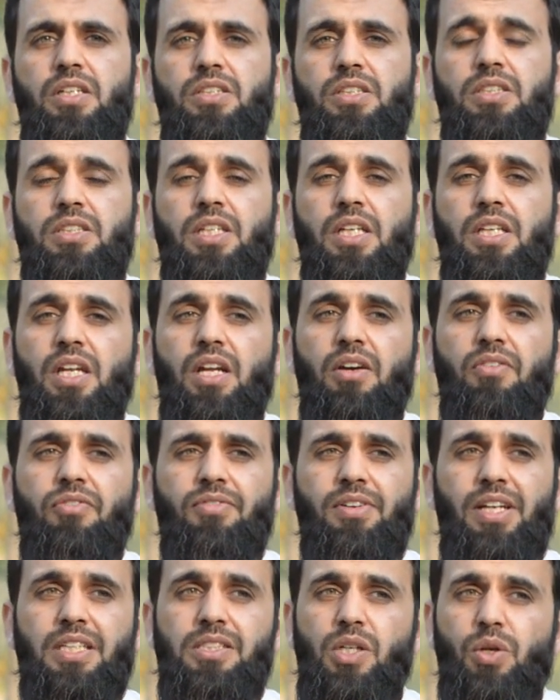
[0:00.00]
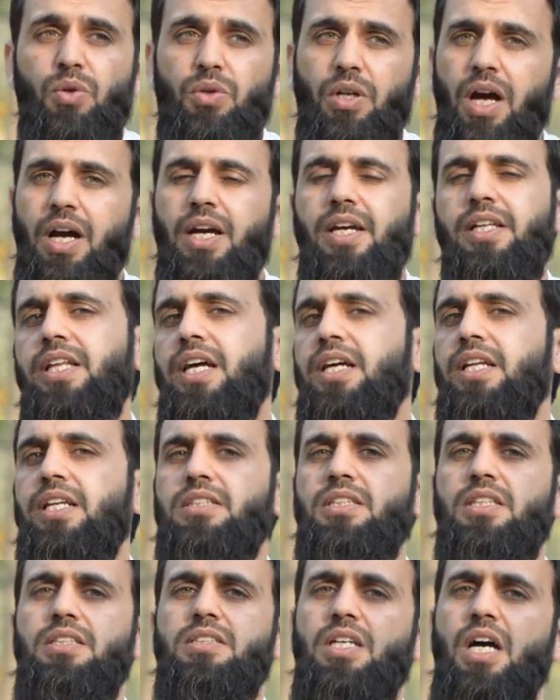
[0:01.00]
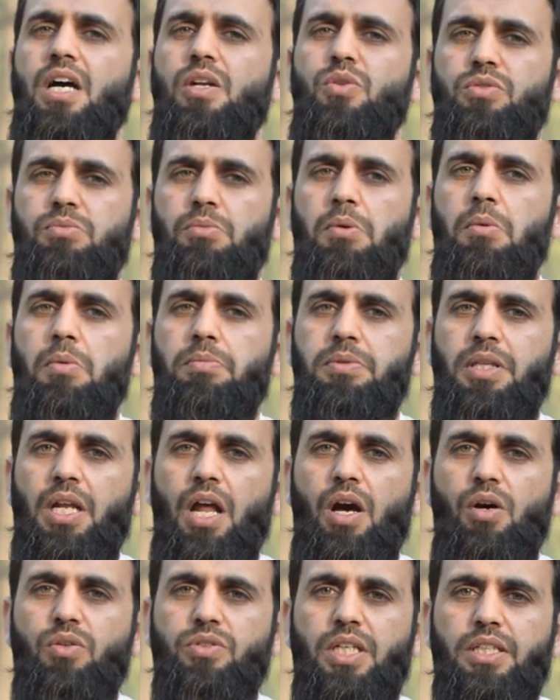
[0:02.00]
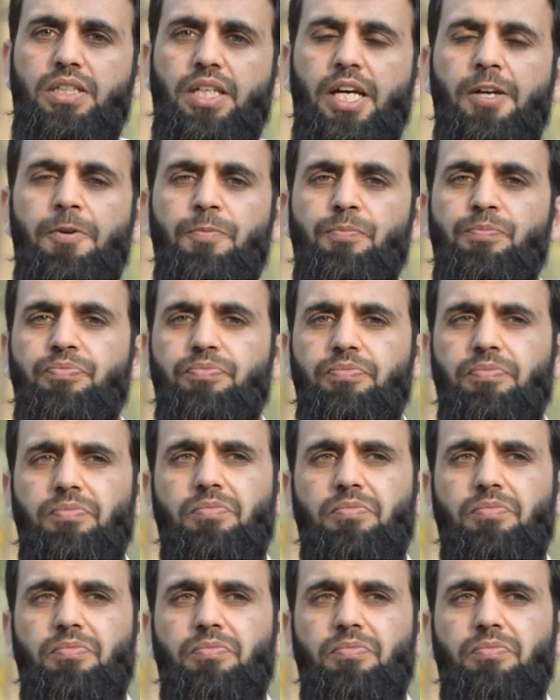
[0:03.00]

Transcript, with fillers: जिसकी तरफ नज़र उठा के देखने से इंसान उसमें मुबतला हो जाता है